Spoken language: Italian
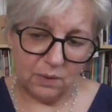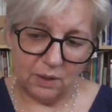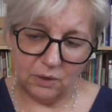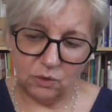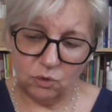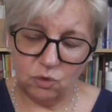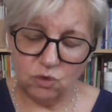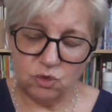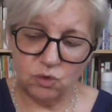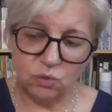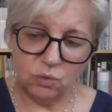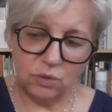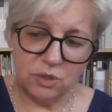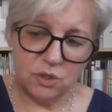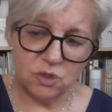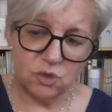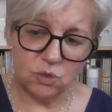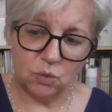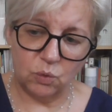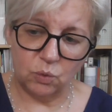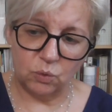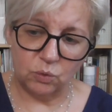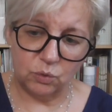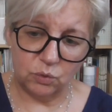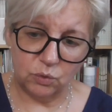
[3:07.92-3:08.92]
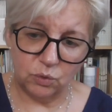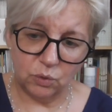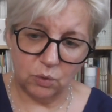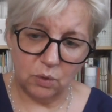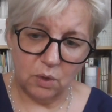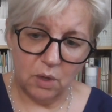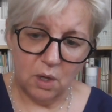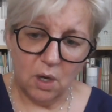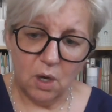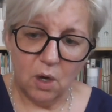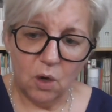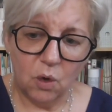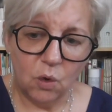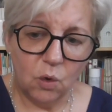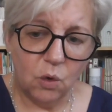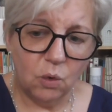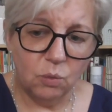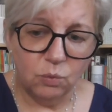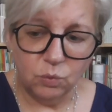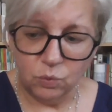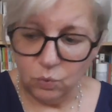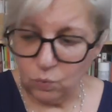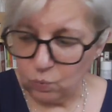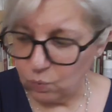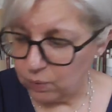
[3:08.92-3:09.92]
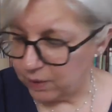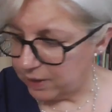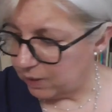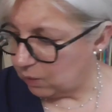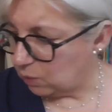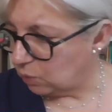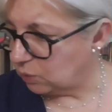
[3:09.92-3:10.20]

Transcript: quando sono in sconto comunque